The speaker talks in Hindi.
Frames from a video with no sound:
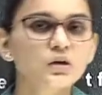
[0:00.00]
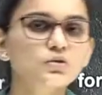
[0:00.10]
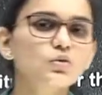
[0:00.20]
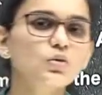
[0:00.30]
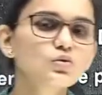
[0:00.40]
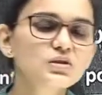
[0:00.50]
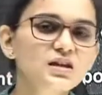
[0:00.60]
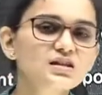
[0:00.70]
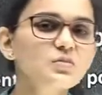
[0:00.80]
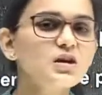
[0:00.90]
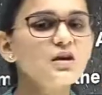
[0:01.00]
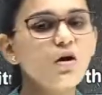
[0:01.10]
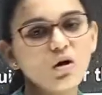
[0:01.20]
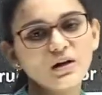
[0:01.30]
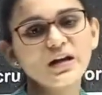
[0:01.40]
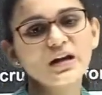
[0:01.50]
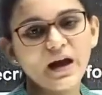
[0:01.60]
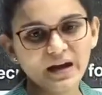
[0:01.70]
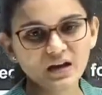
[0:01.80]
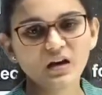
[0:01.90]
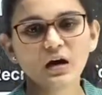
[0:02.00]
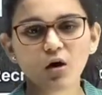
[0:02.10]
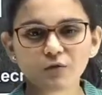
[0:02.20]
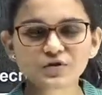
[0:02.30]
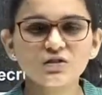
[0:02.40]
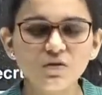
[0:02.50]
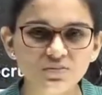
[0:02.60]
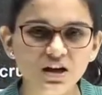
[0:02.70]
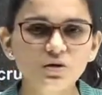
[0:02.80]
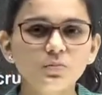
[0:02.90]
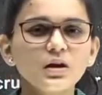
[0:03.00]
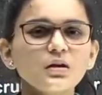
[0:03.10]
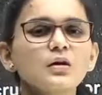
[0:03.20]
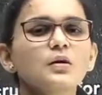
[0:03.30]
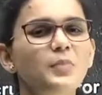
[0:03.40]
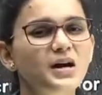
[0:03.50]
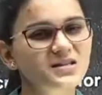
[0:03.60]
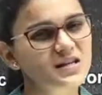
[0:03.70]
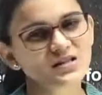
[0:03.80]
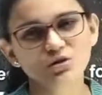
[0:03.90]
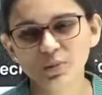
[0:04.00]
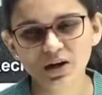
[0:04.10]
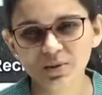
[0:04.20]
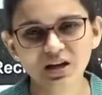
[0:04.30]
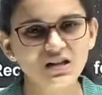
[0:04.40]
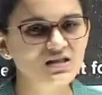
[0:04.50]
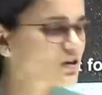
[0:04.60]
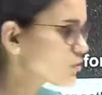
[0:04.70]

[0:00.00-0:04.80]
तो उस केस में ये ऑनलाइन आएगा ऑफिशियल वेबसाइट पे पाँच तारीख से तो पहले पहले आ जाएगा